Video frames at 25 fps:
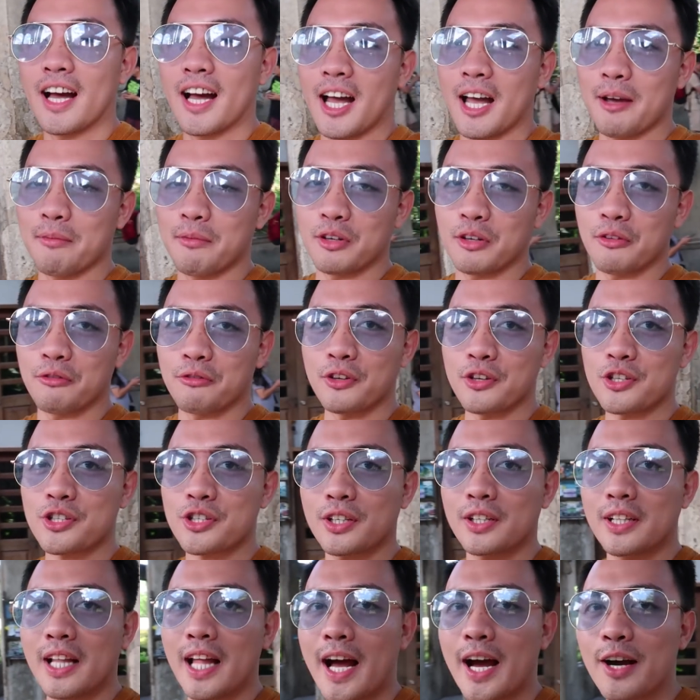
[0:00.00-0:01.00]
I'm an
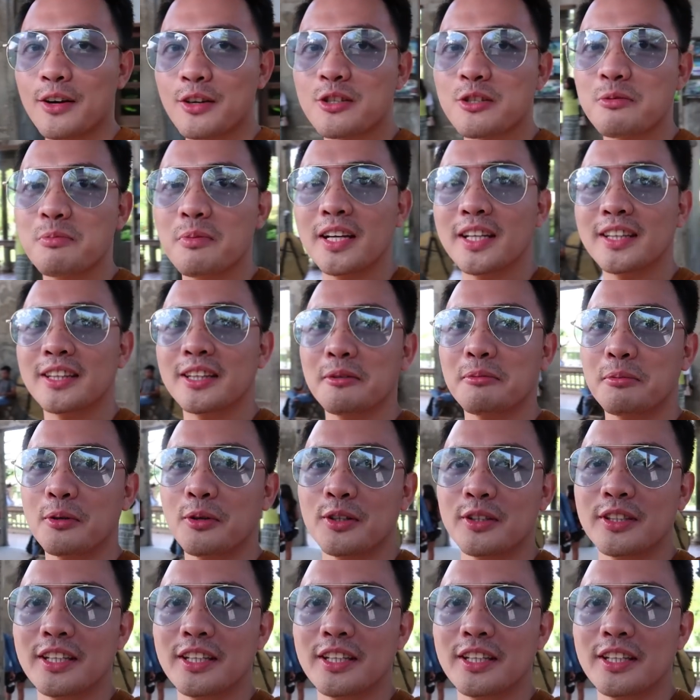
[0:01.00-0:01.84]
official housemate na po